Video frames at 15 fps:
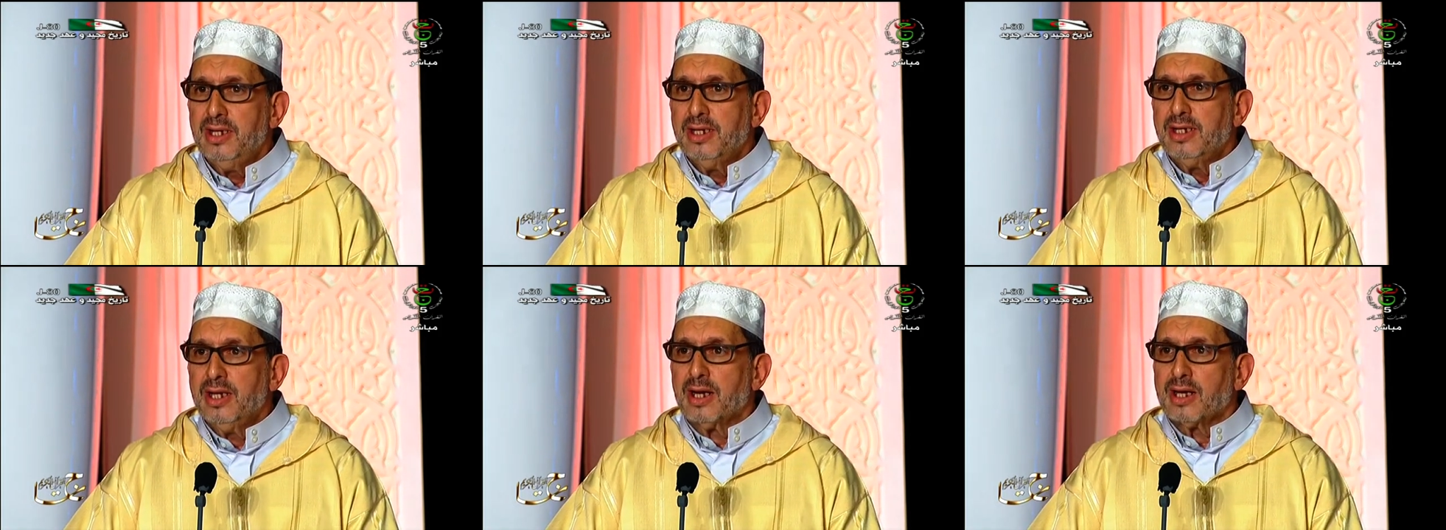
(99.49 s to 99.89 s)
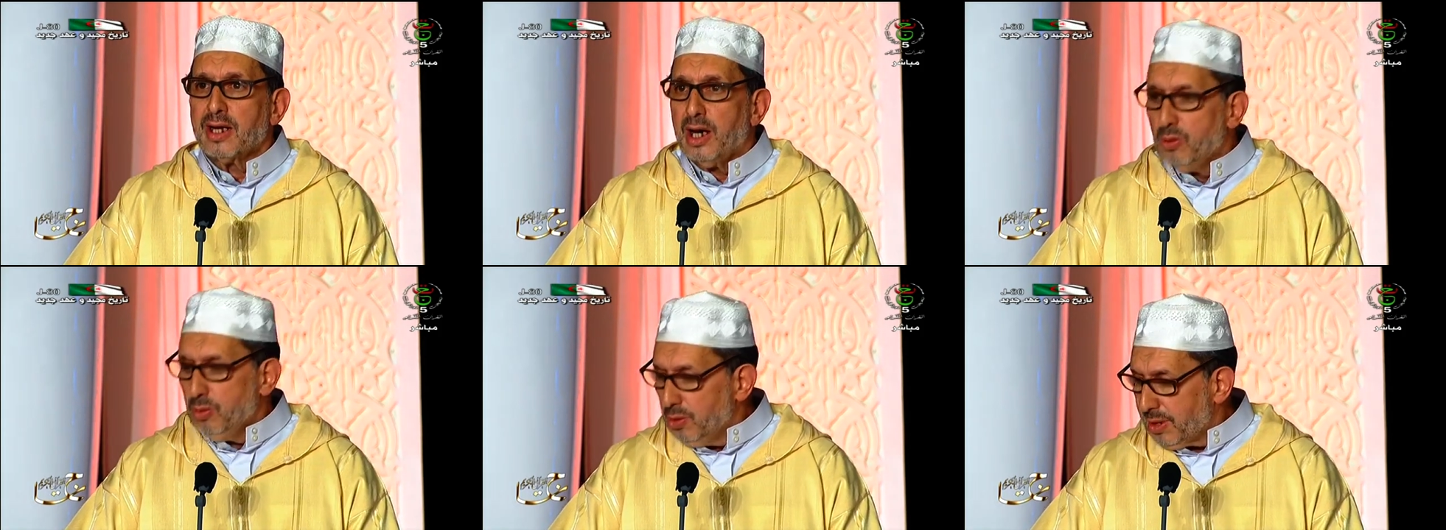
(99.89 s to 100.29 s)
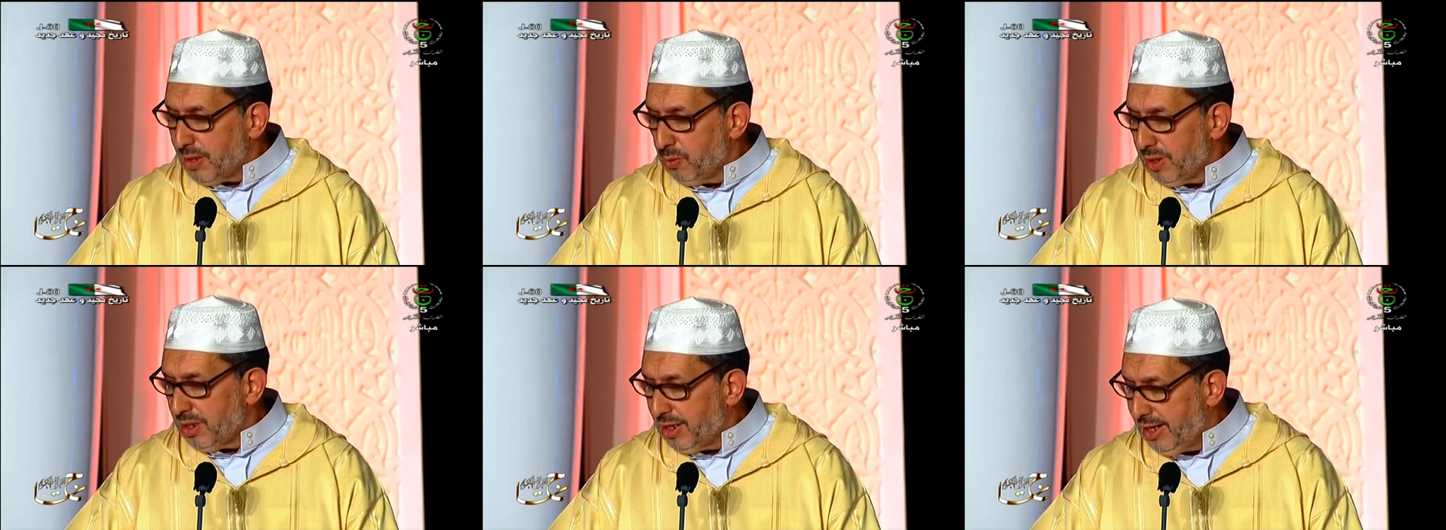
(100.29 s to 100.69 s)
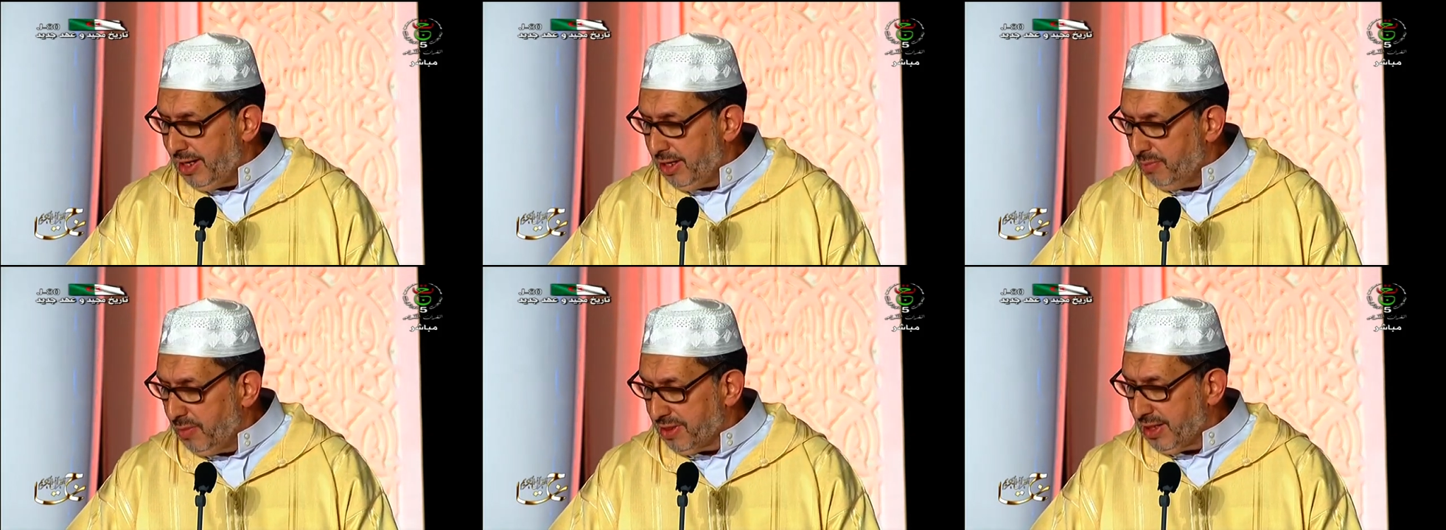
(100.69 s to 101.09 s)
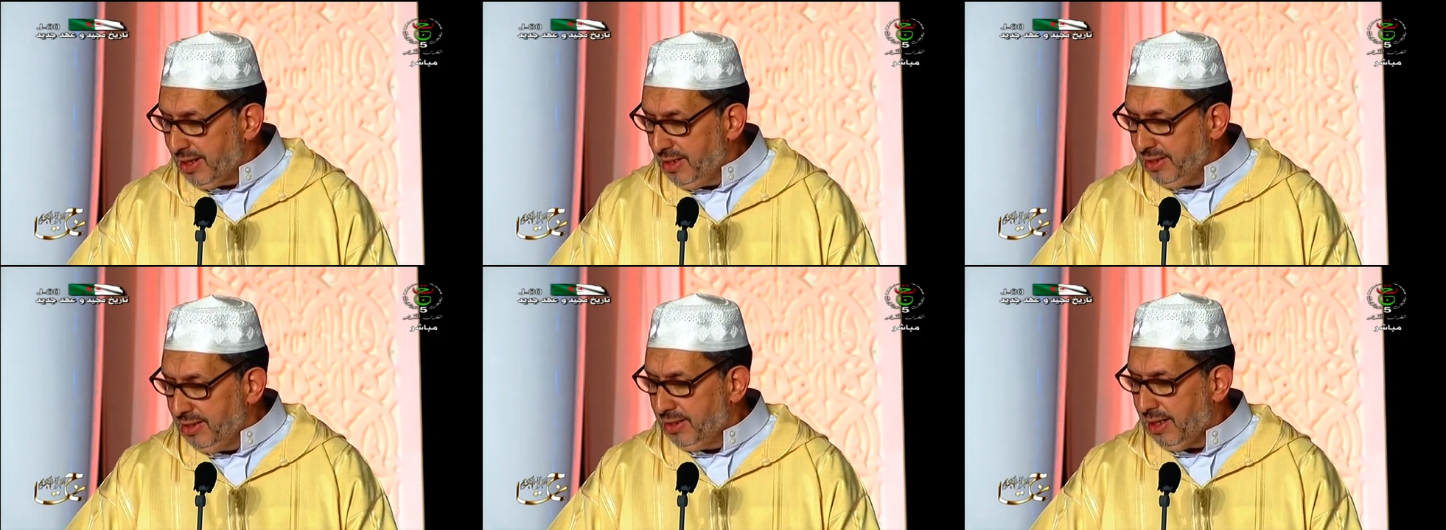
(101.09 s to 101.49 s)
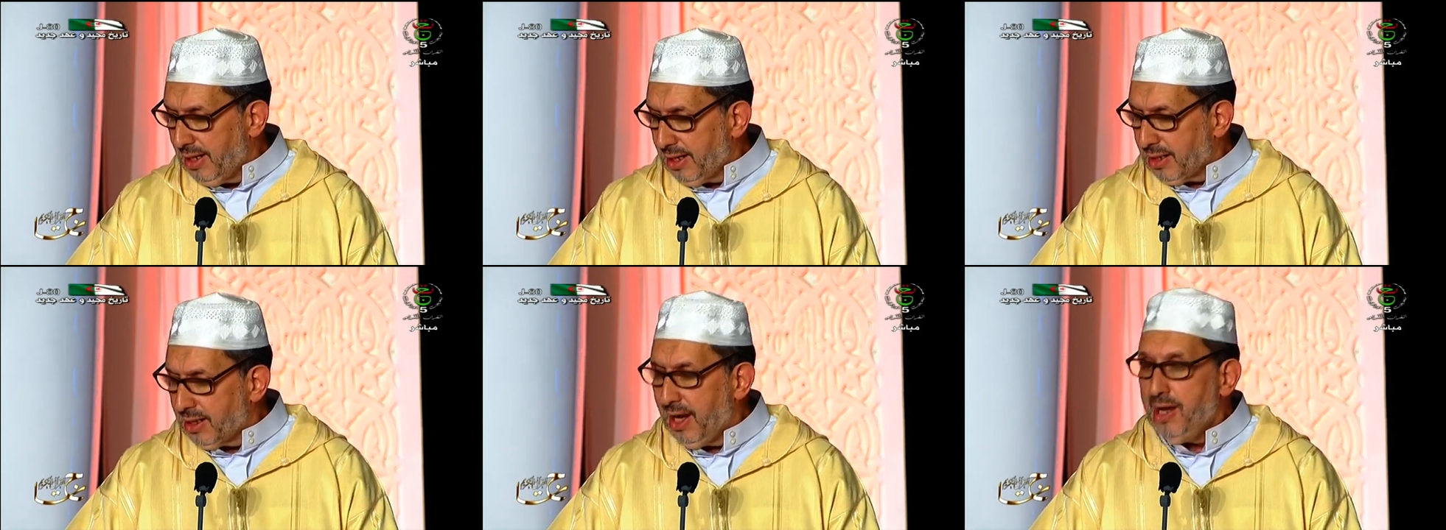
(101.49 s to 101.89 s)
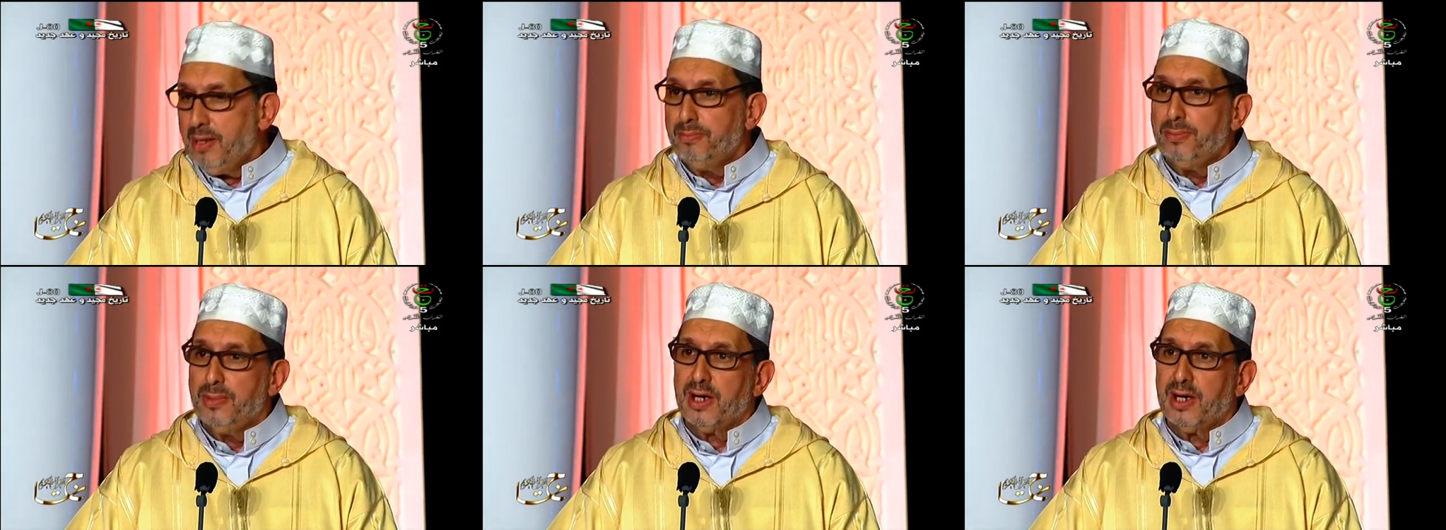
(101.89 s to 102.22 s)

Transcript: نقرأ قول الله مثلا الرحم